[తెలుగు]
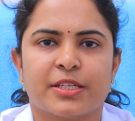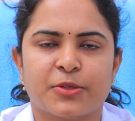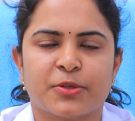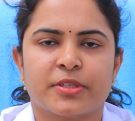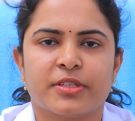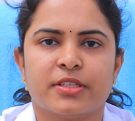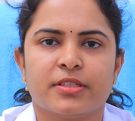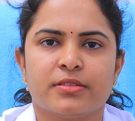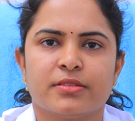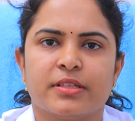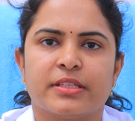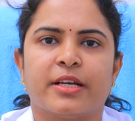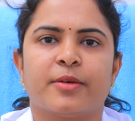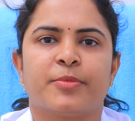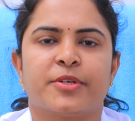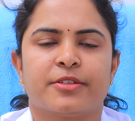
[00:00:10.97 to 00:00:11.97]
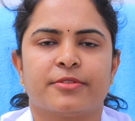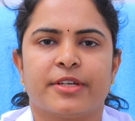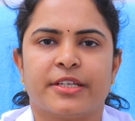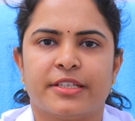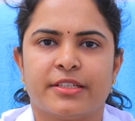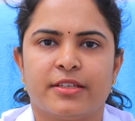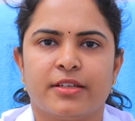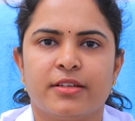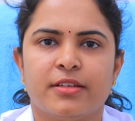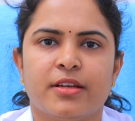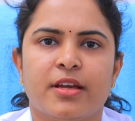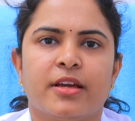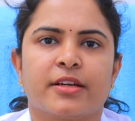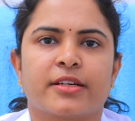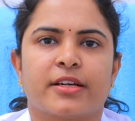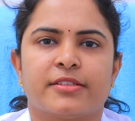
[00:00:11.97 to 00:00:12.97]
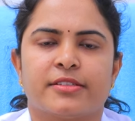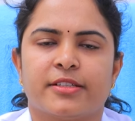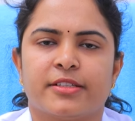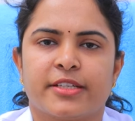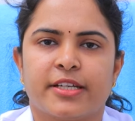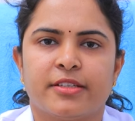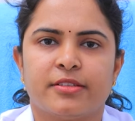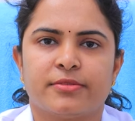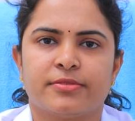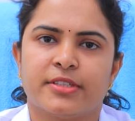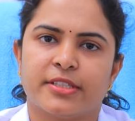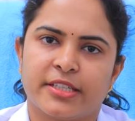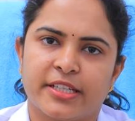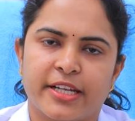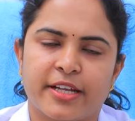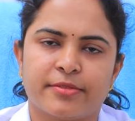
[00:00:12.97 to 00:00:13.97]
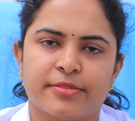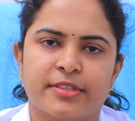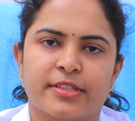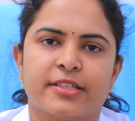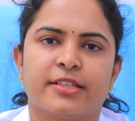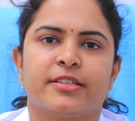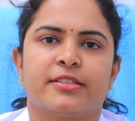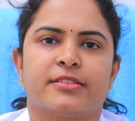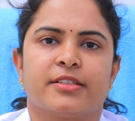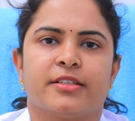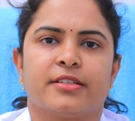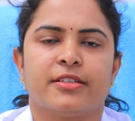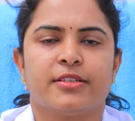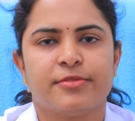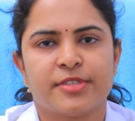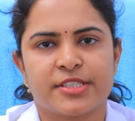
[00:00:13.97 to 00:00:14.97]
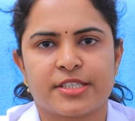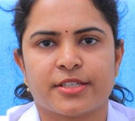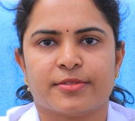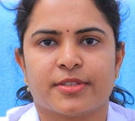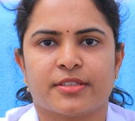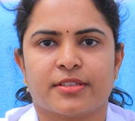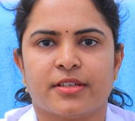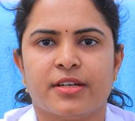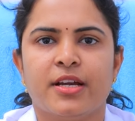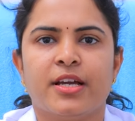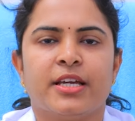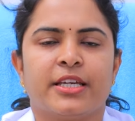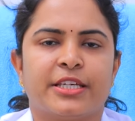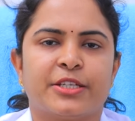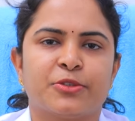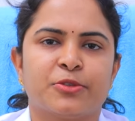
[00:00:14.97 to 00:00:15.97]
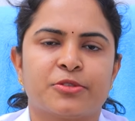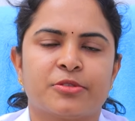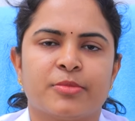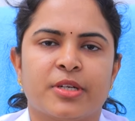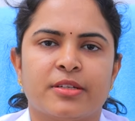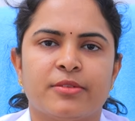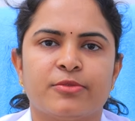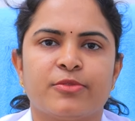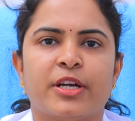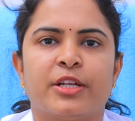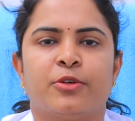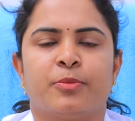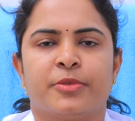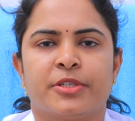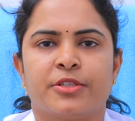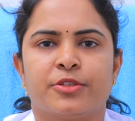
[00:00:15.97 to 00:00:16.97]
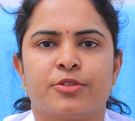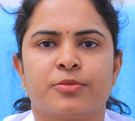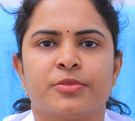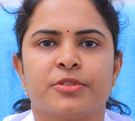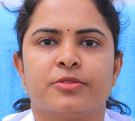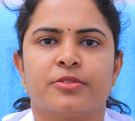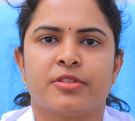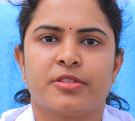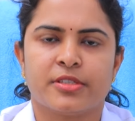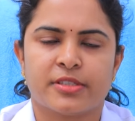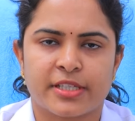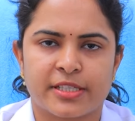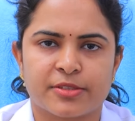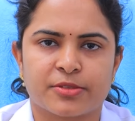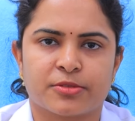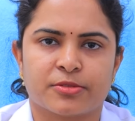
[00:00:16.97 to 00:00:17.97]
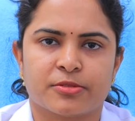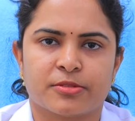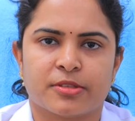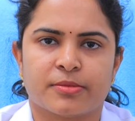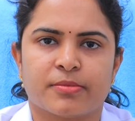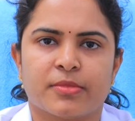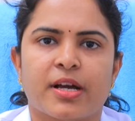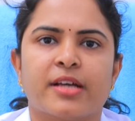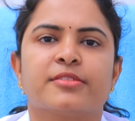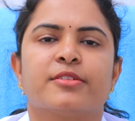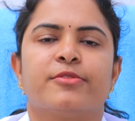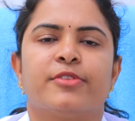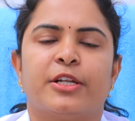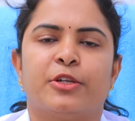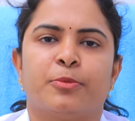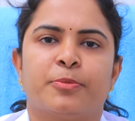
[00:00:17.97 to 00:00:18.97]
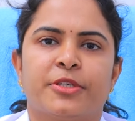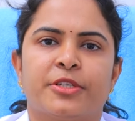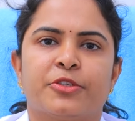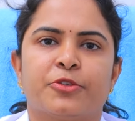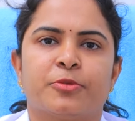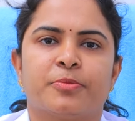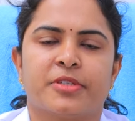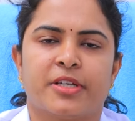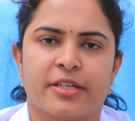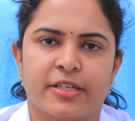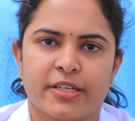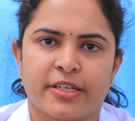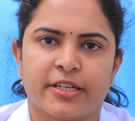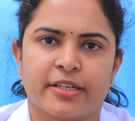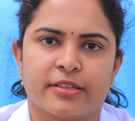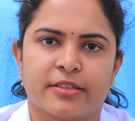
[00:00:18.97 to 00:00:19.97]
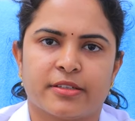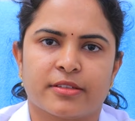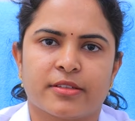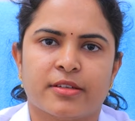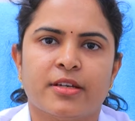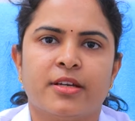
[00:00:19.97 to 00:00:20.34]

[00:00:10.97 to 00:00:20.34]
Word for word: అండి నా పేరు వెనీలా కన్సల్టెంట్ ఫర్టీ నైన్ ఫర్టిలిటీ సెంటర్ విజయవాడ ఈరోజు మనం ఫెలోపియన్ ట్యూబ్స్ గురించి తెలుసుకుందాం అసలు ఫెలోపియన్ ట్యూబ్స్ అంటే ఏంటి